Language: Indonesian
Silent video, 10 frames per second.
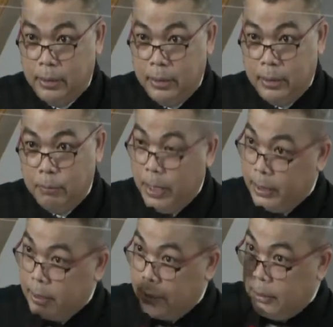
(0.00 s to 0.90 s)

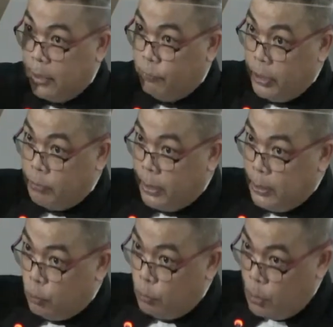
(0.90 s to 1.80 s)
Bahkan ketika firman
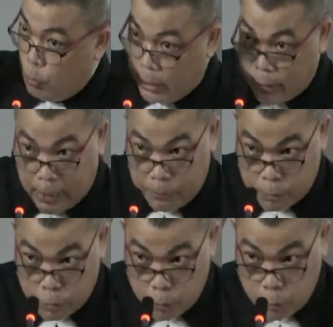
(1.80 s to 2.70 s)
itu mewarnai
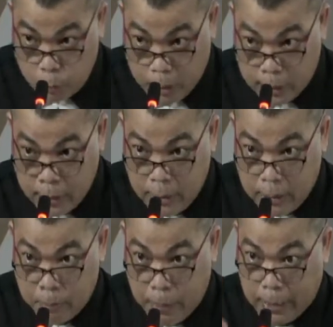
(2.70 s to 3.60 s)
persekutuan,
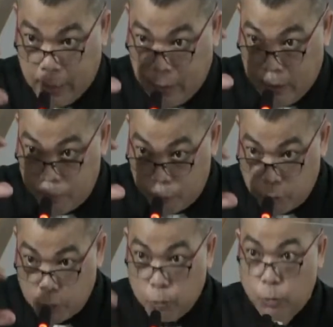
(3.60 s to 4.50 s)
maka
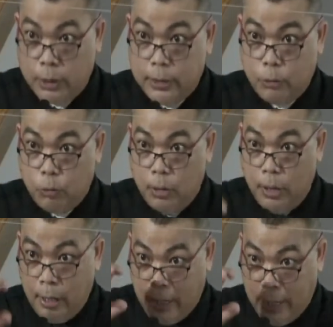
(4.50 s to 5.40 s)
persekutuan itu
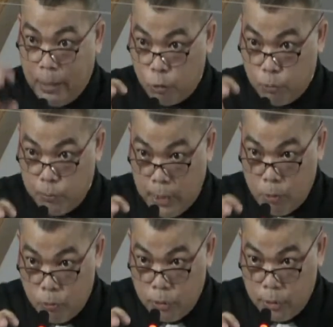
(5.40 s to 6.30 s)
harus
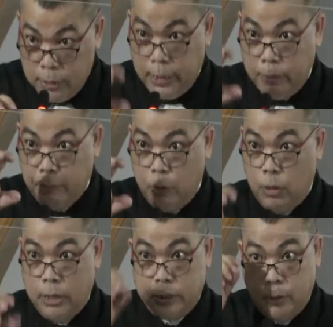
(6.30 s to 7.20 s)
mau
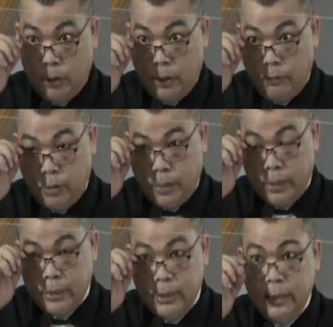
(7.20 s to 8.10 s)
dievaluasi oleh firman.
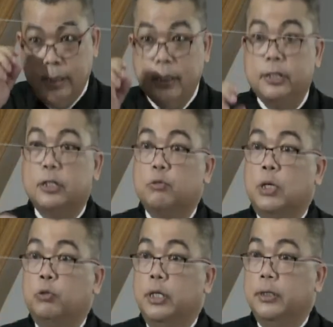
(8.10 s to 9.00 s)
Ini
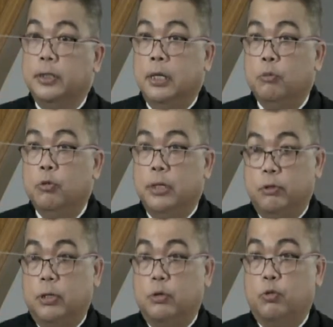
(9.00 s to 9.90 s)
sesuatu yang tidak mudah,
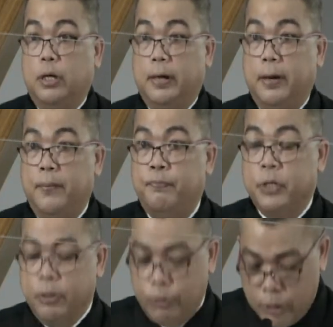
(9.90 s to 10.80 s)
saudara-saudara.
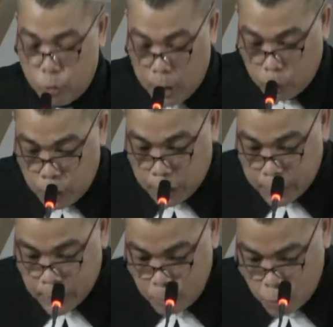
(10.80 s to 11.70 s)
Sesuatu yang
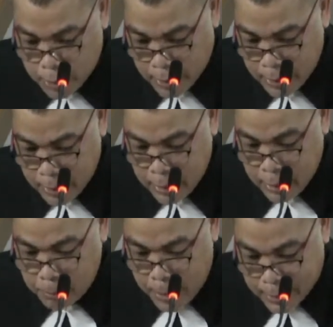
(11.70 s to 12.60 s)
tidak mudah,
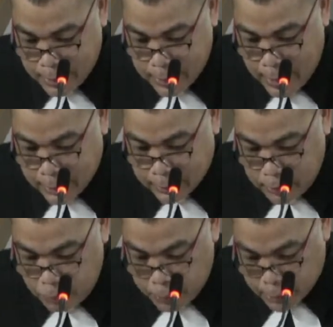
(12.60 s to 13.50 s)
bahkan
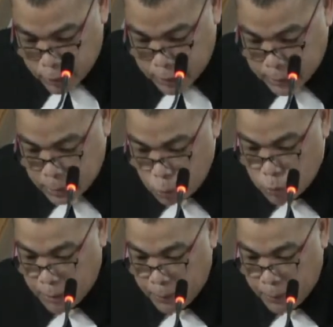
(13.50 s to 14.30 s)
aktivitas kita juga.